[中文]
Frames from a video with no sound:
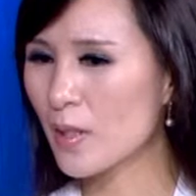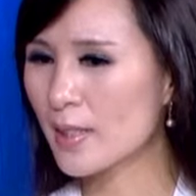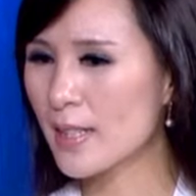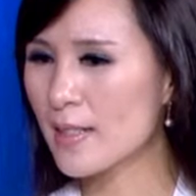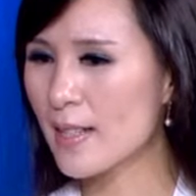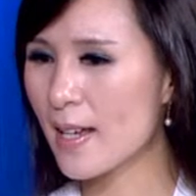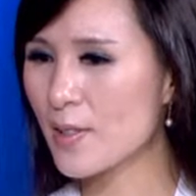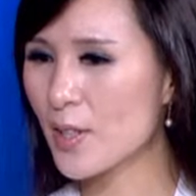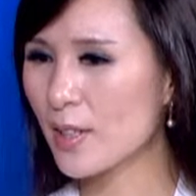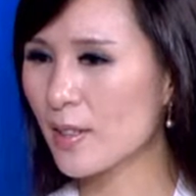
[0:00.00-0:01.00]
现在
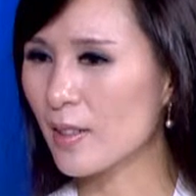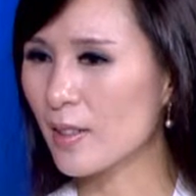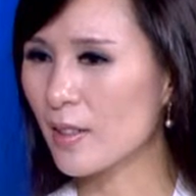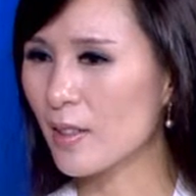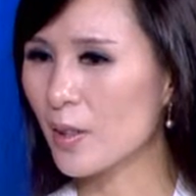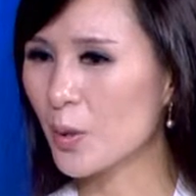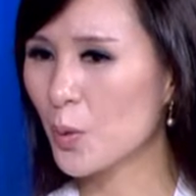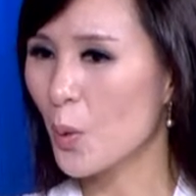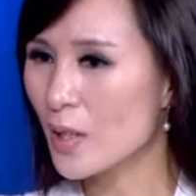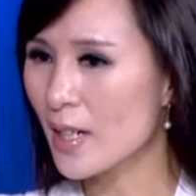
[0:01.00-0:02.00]
这个呃，
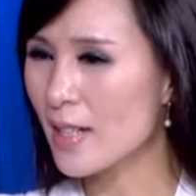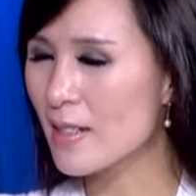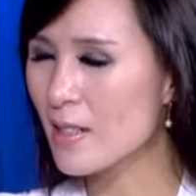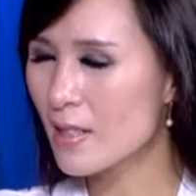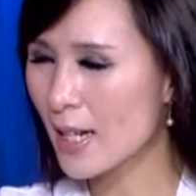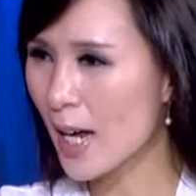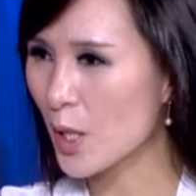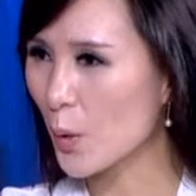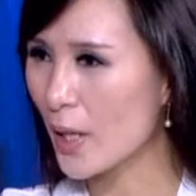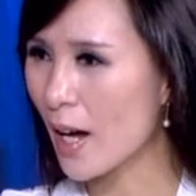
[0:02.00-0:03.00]
国人自驾
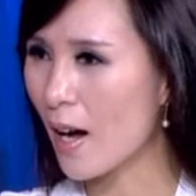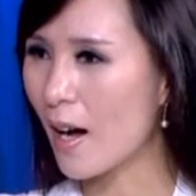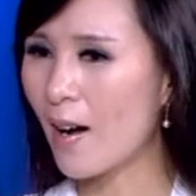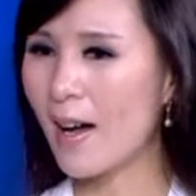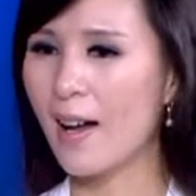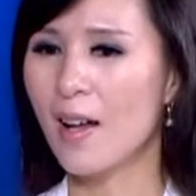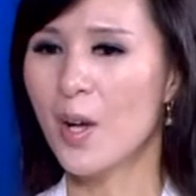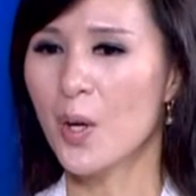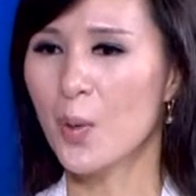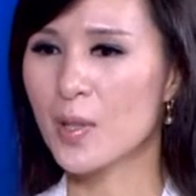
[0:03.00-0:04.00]
游也好哈，
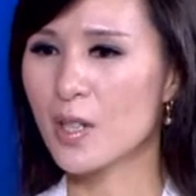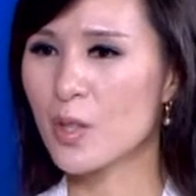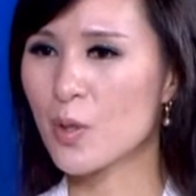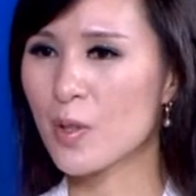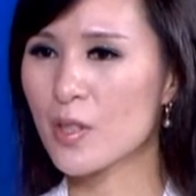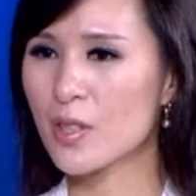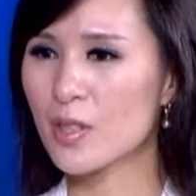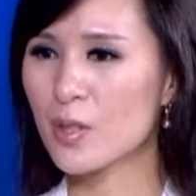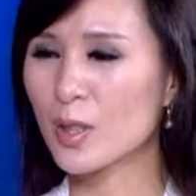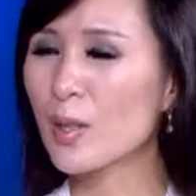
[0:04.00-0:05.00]
或者说
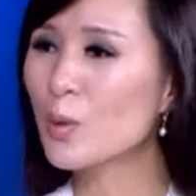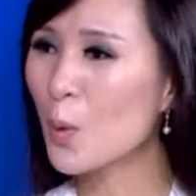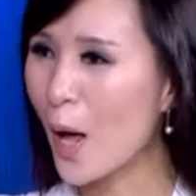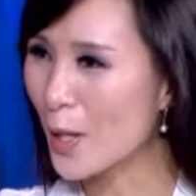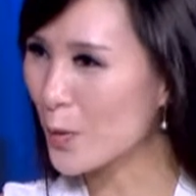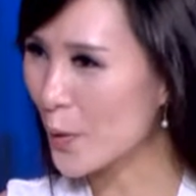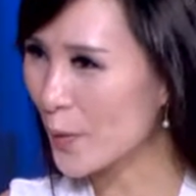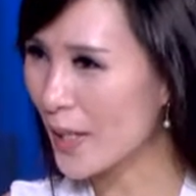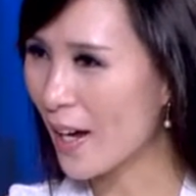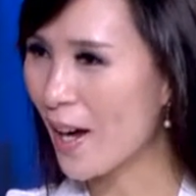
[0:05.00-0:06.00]
是跟团旅
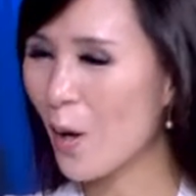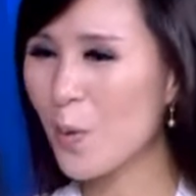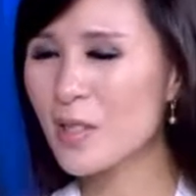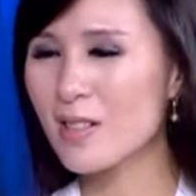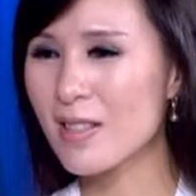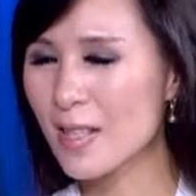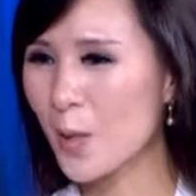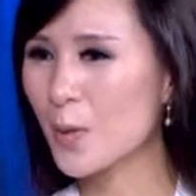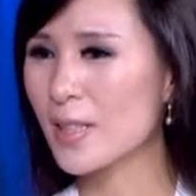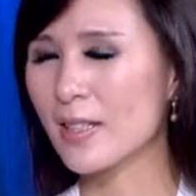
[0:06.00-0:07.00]
游也好，或者自
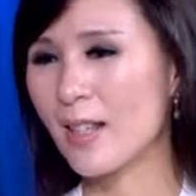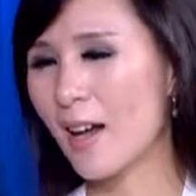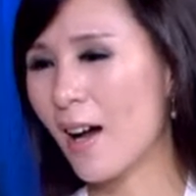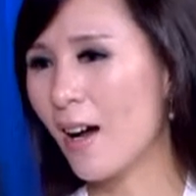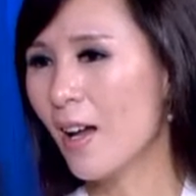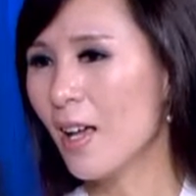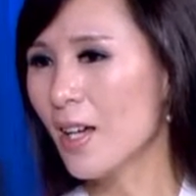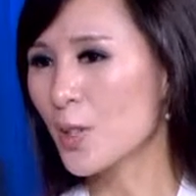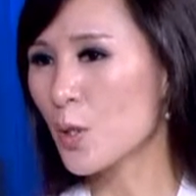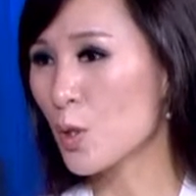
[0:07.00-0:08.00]
由行也好，
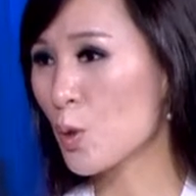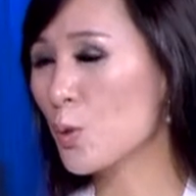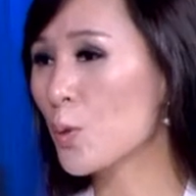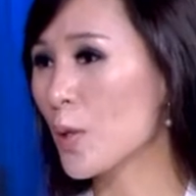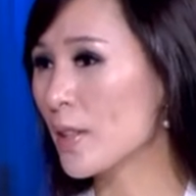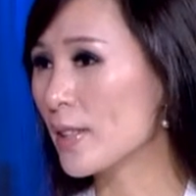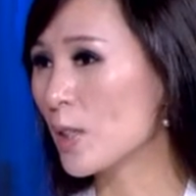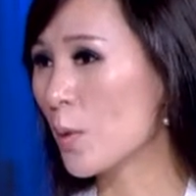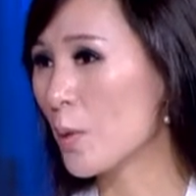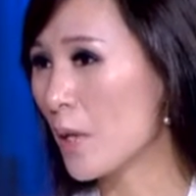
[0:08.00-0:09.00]
就是出国的机
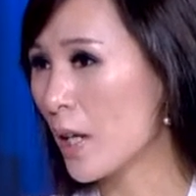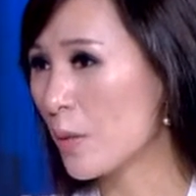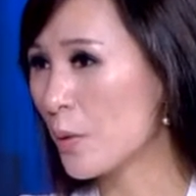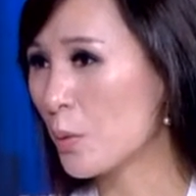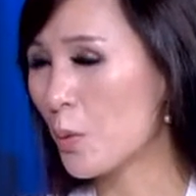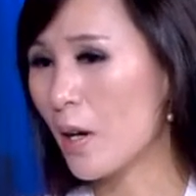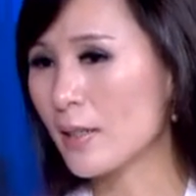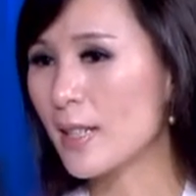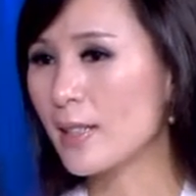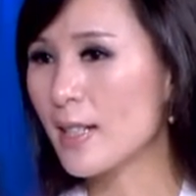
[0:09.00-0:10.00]
会越来越多，而
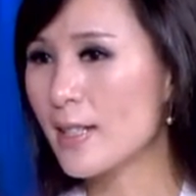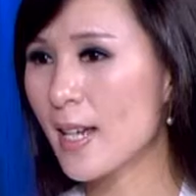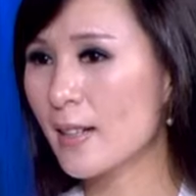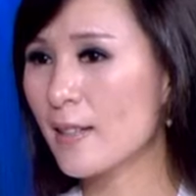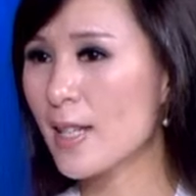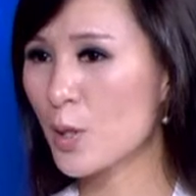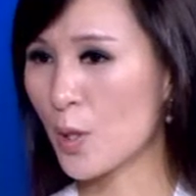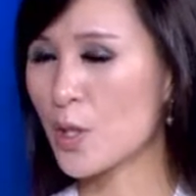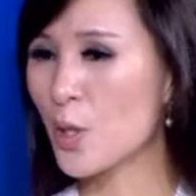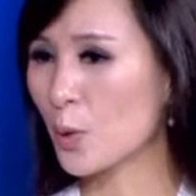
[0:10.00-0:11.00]
且现在呢，在
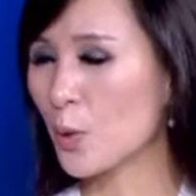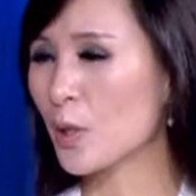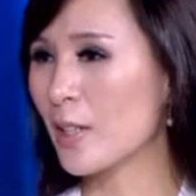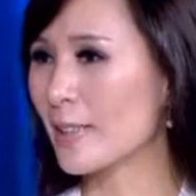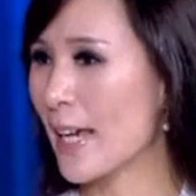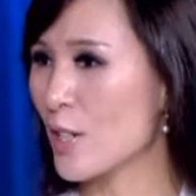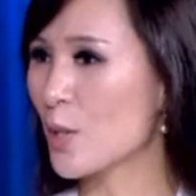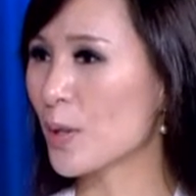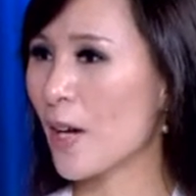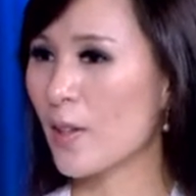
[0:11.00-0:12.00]
全球都能感
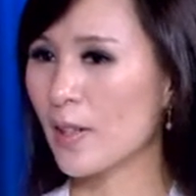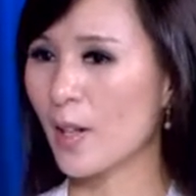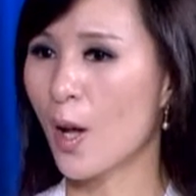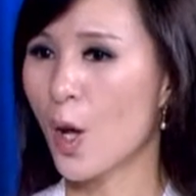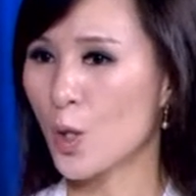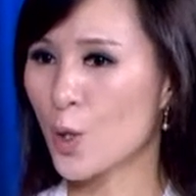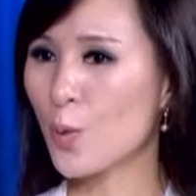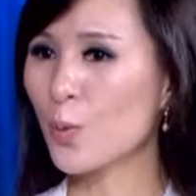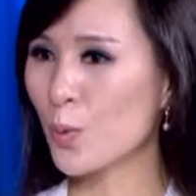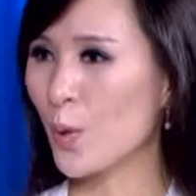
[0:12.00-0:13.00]
受到一个
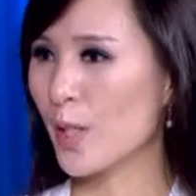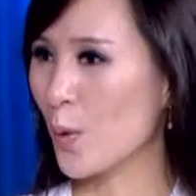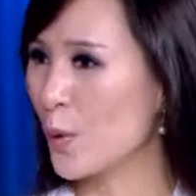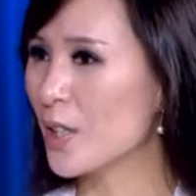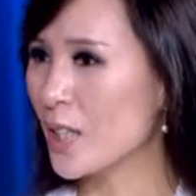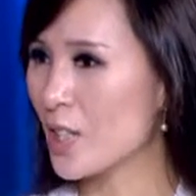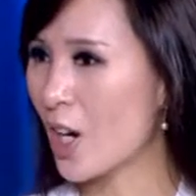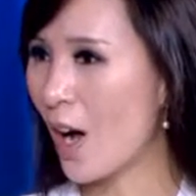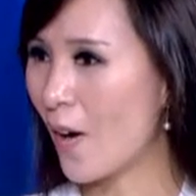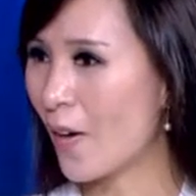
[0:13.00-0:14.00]
中国游客
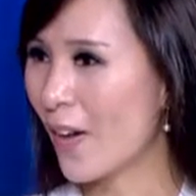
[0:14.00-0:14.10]
潮。